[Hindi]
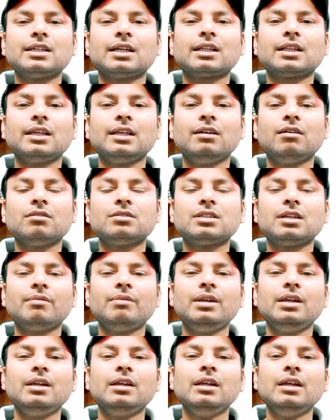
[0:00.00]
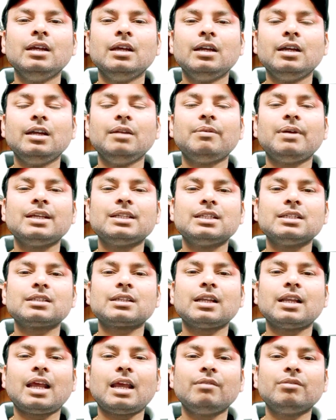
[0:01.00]
सकते हैं और सभी डिवाइसेस
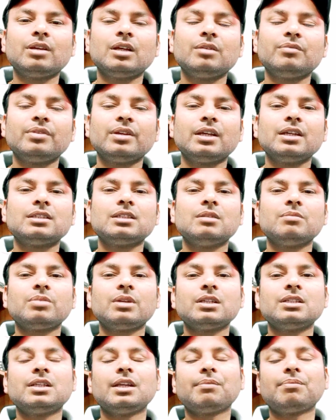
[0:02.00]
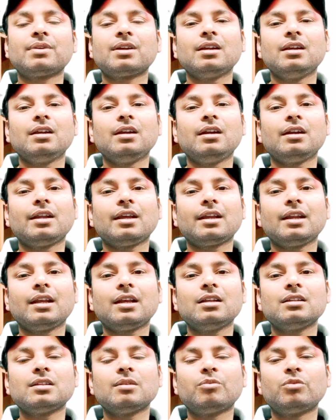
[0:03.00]
का लाइव कन्फिग्रेशन प्लस
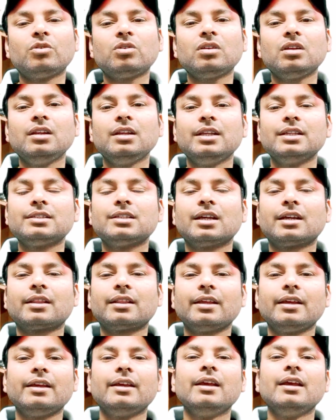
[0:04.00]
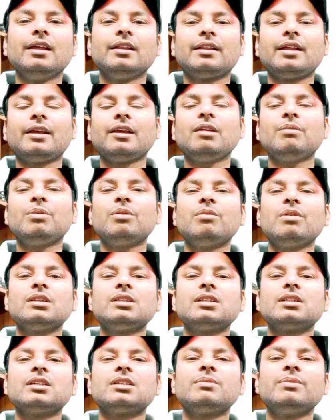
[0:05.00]
टेक्निकल सपोर्ट दे सकते हैं थैंक यू फॉर
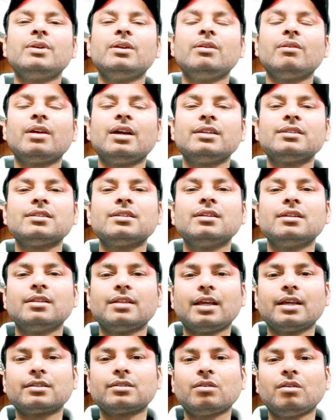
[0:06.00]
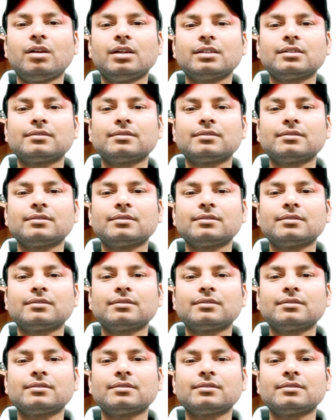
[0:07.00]
वॉचिंग दिस वीडियो गाइज थैंक्स लॉट